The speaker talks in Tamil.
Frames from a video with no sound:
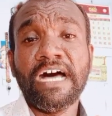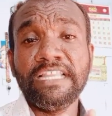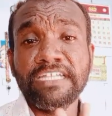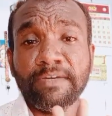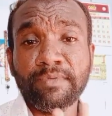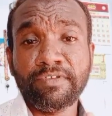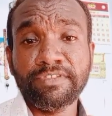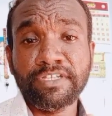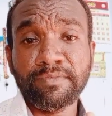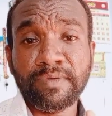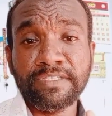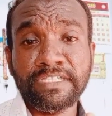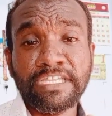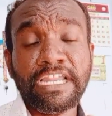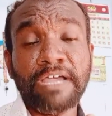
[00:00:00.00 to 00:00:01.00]
அதுக்கப்புறம் வந்துட்டு
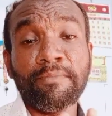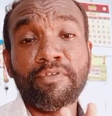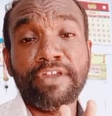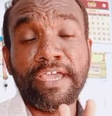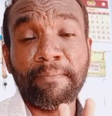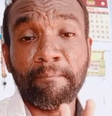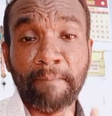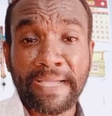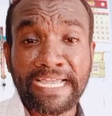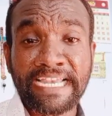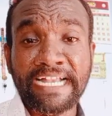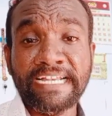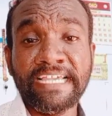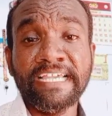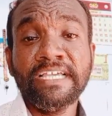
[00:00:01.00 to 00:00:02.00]
பார்த்தீங்கன்னா நம்மளுடைய
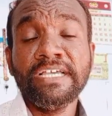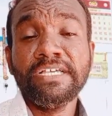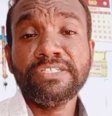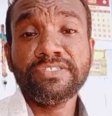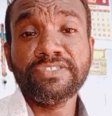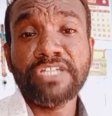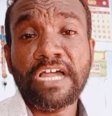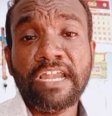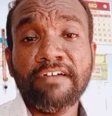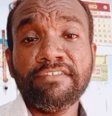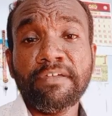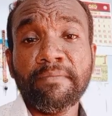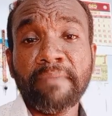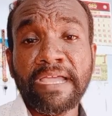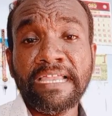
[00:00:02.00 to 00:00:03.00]
மெயில் ஐடி ஸோ இந்த
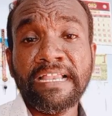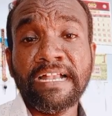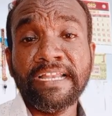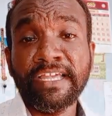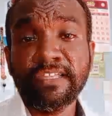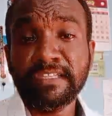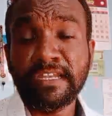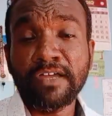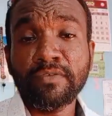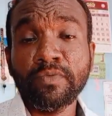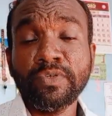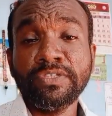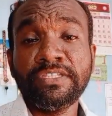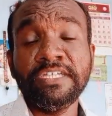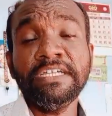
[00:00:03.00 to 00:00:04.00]
நாலாவது மெயில் ஐடி இதெல்லாம்
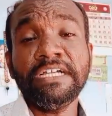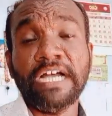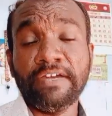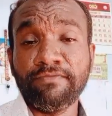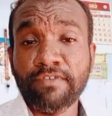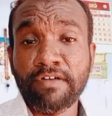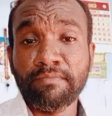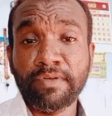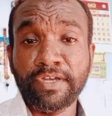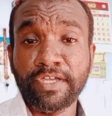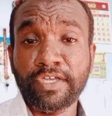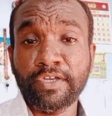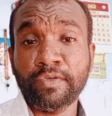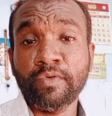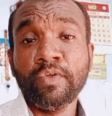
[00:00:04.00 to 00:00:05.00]
கொடுத்து கன்ஃபார்ம்
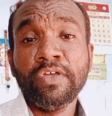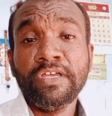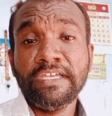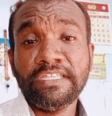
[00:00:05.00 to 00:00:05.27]
பண்ணிக்கணும்